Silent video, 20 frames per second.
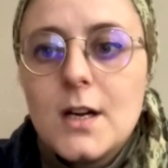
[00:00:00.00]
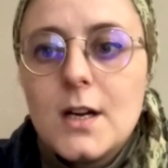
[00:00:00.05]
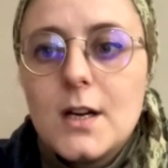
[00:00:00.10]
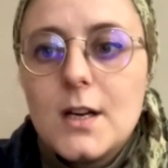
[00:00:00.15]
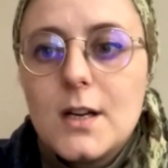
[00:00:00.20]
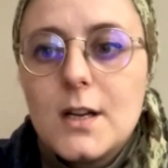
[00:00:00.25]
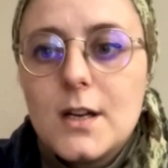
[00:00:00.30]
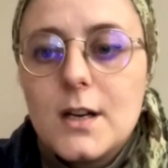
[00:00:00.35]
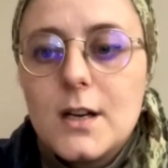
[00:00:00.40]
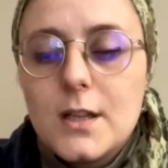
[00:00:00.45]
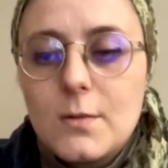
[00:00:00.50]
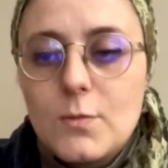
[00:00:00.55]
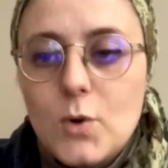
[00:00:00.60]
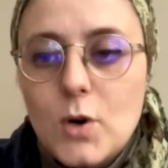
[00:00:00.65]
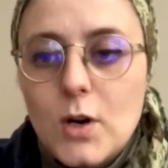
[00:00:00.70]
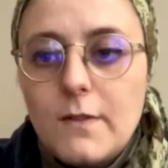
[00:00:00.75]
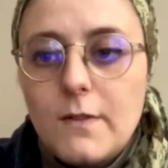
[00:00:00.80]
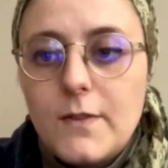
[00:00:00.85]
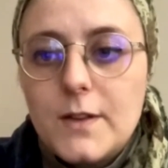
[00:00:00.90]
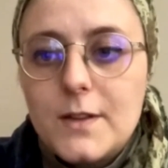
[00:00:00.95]
E, ana
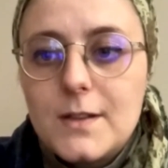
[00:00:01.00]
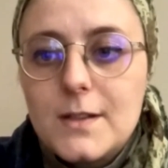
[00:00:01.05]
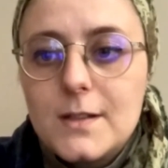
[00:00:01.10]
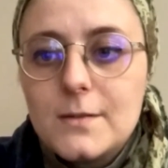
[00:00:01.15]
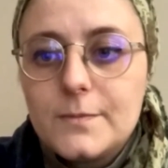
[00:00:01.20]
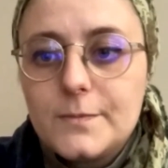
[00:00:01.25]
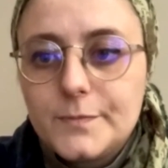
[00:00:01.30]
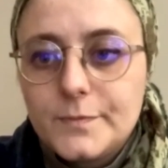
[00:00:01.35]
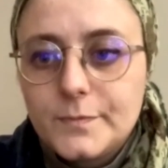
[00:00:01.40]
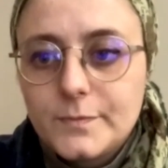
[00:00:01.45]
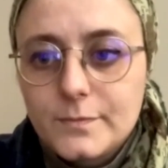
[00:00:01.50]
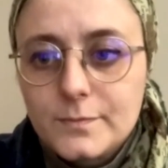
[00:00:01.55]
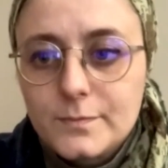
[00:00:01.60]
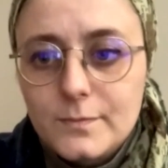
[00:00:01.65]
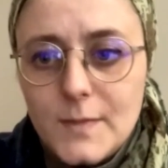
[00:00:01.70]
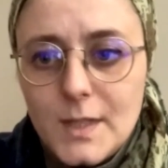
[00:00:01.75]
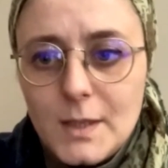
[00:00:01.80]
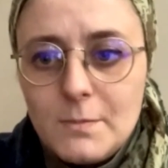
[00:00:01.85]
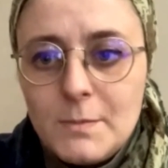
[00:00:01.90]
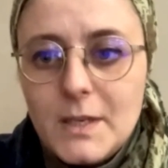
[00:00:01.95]
muhalefetin,
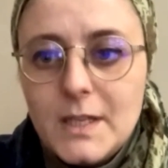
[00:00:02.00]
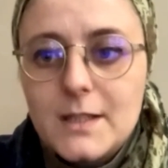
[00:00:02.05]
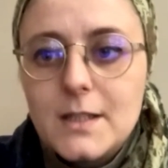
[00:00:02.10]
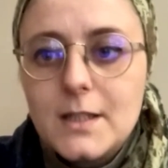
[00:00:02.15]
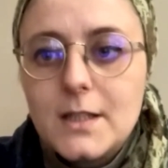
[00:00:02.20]
Millet